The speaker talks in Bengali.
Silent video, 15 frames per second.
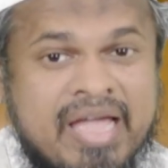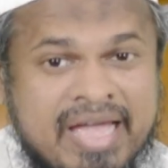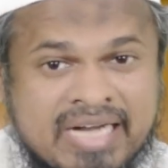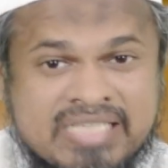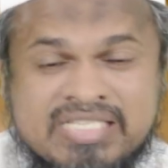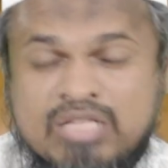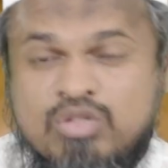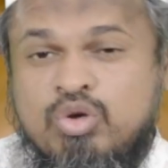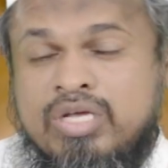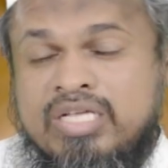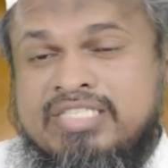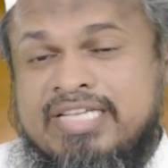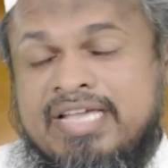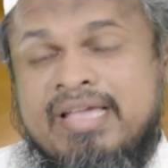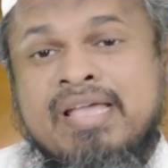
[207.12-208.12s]
এরশাদ
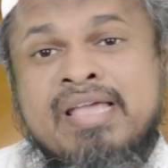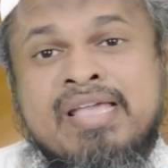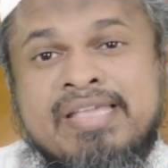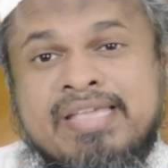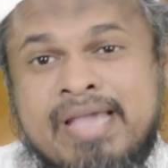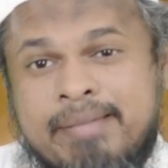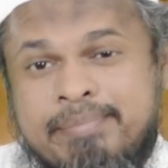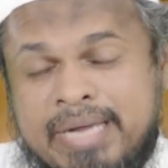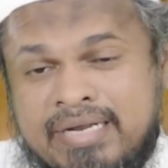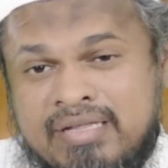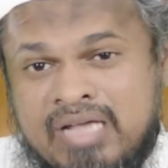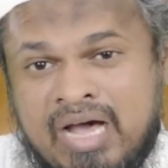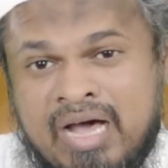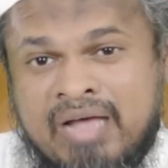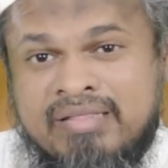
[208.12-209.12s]
হয়েছে ইয়া বানি
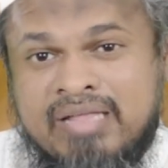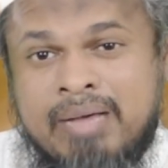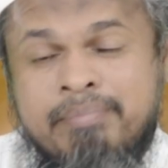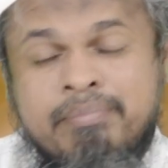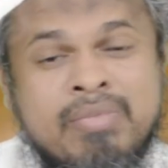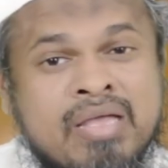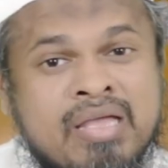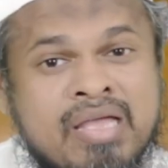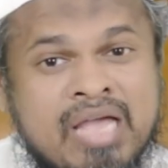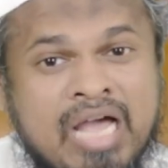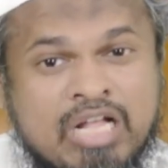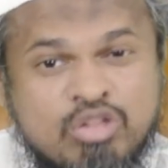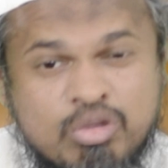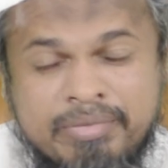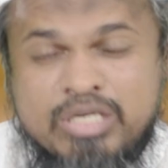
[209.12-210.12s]
আদম হে
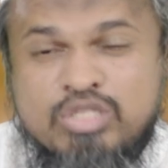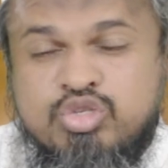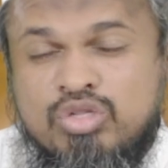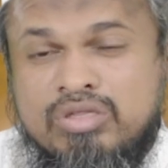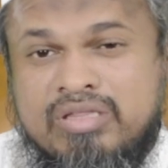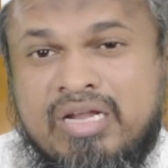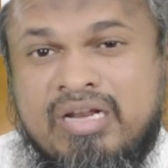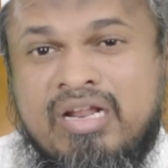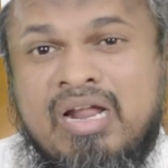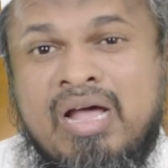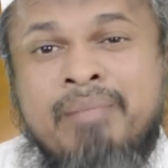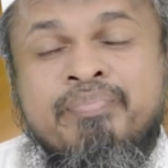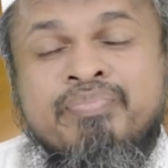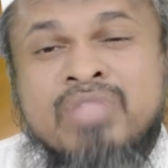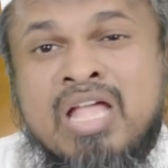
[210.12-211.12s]
আদমের সন্তানেরা
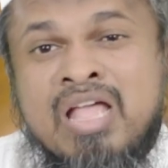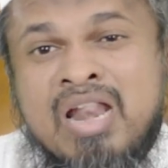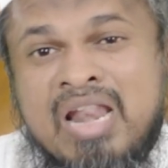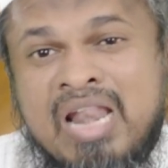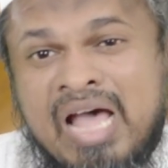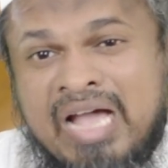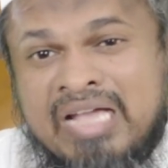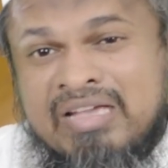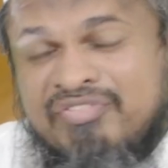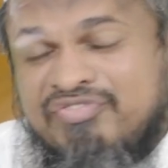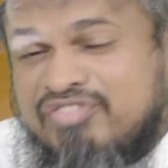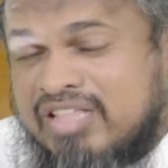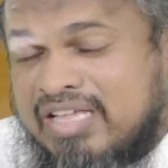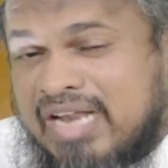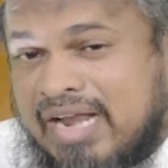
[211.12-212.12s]
লা
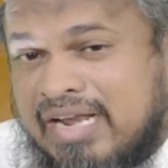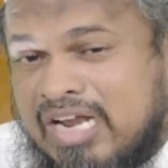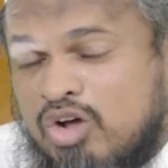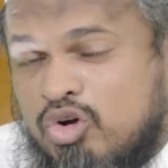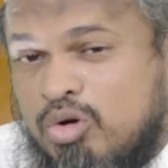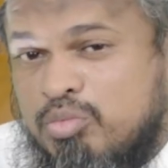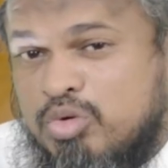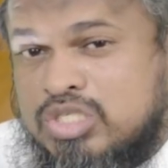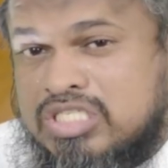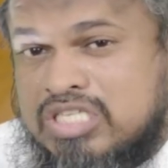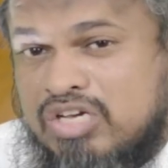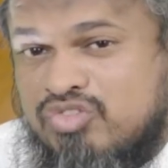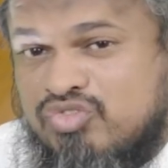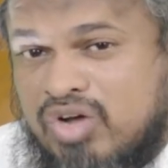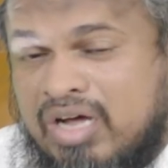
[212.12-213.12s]
ইয়াফতিনান্নাকুমু
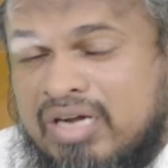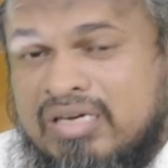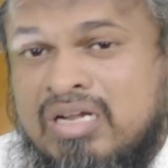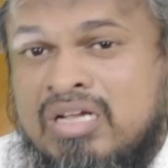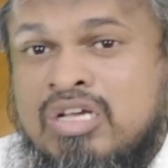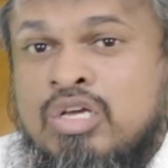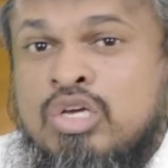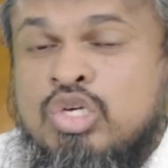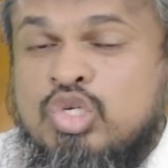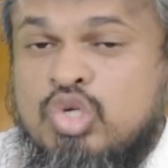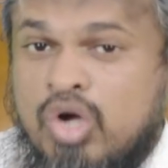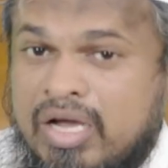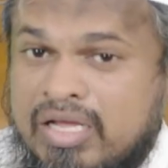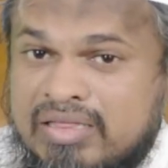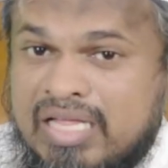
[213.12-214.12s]
শৈতান
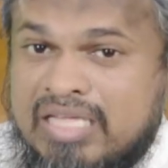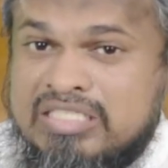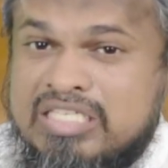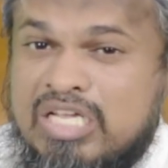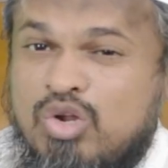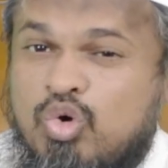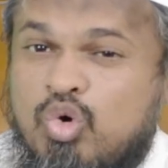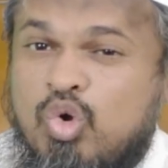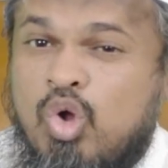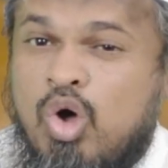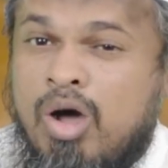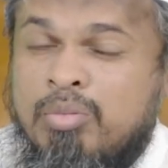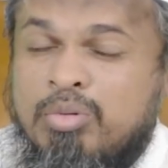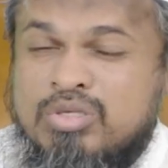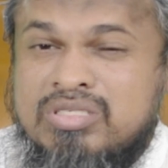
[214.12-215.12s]
শয়তান যেন কোনো
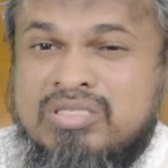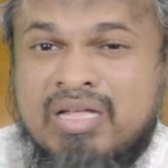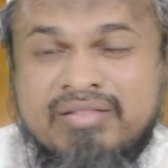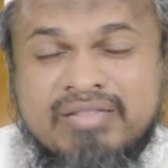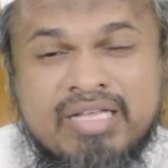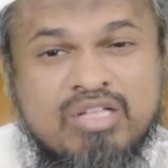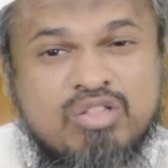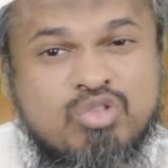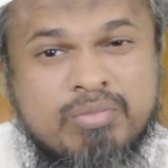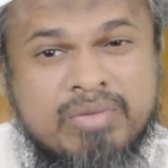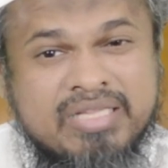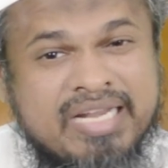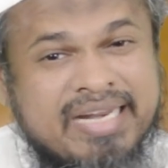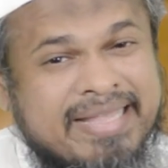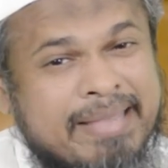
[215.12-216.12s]
অবস্থাতেই
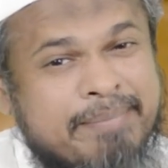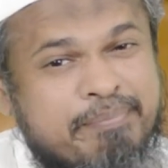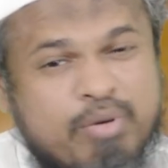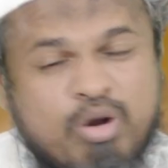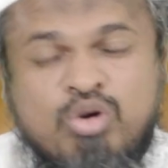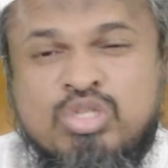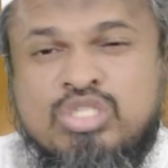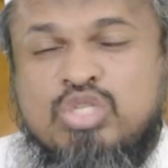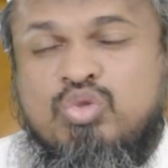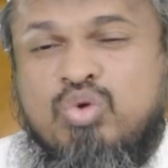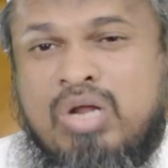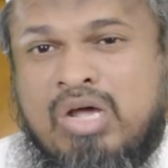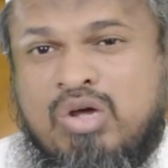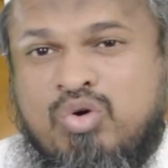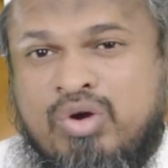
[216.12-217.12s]
তোমাদেরকে প্ররোচিত
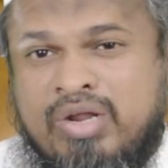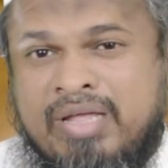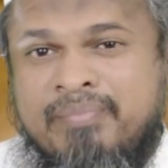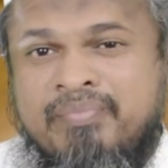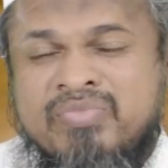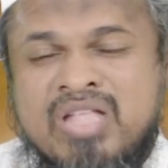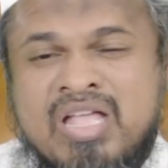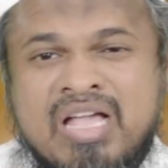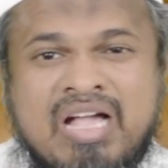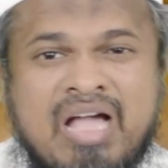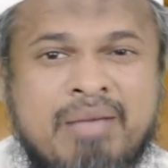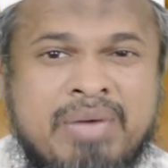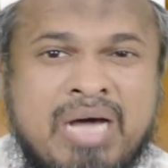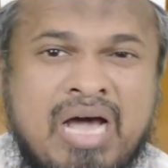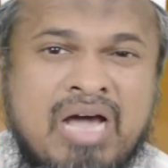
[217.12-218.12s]
না করে
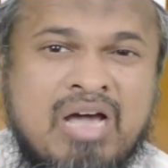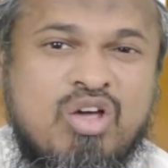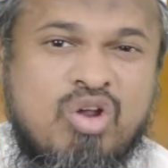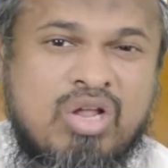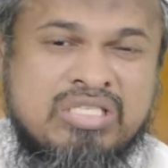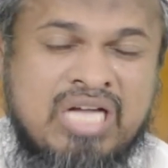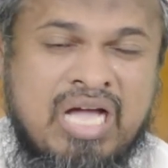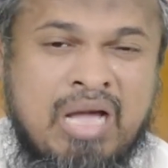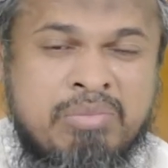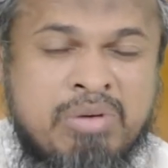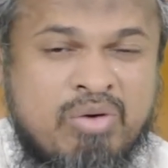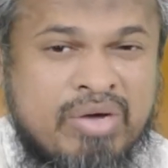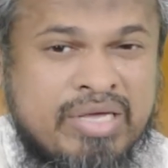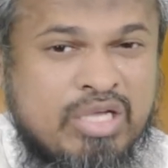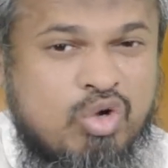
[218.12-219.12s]
কামা আখরাজা
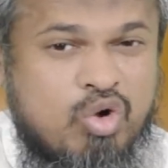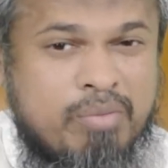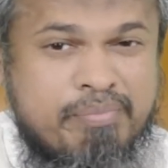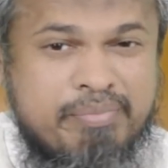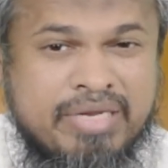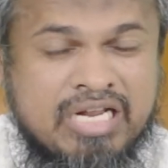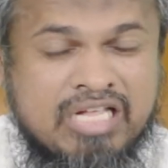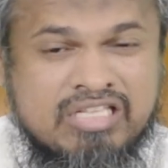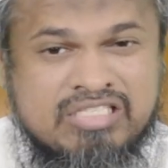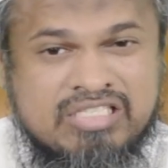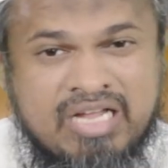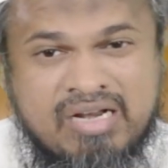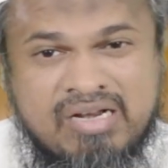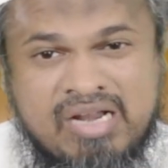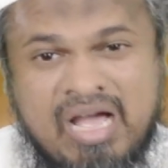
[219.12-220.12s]
আবাওয়াইকুম মিনাল
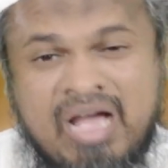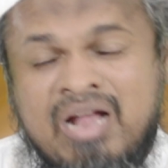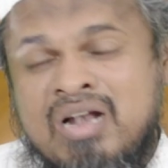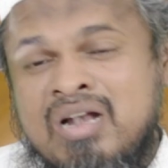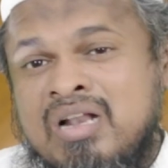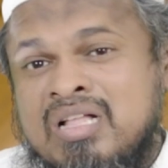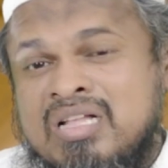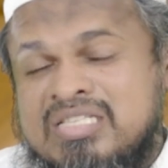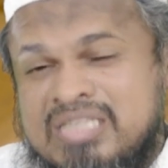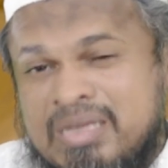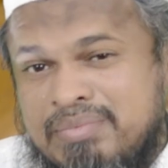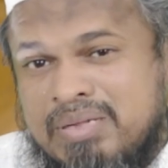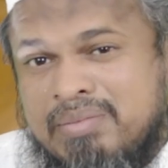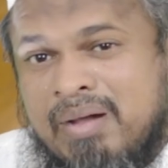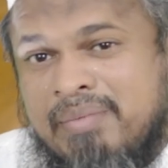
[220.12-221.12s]
জান্না
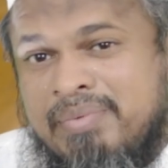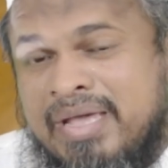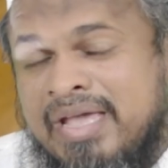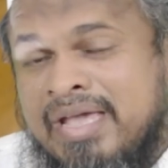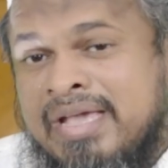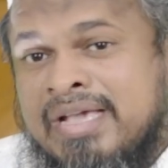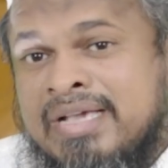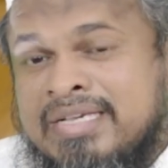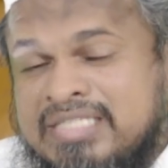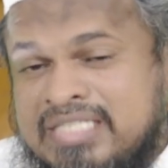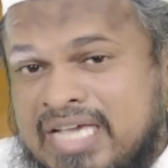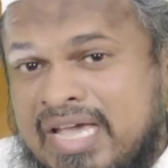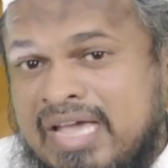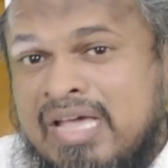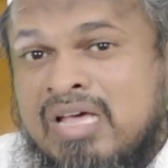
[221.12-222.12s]
যেমনিভাবে
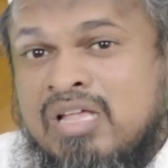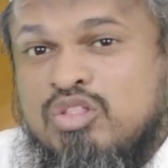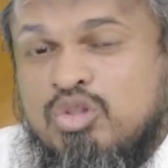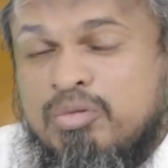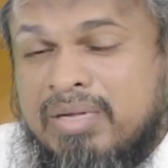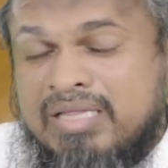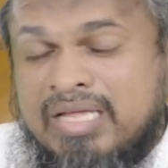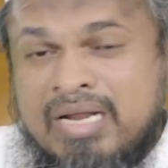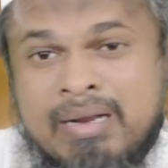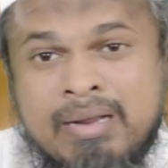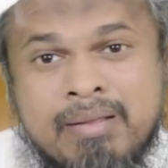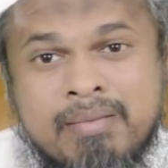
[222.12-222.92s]
সে তোমাদের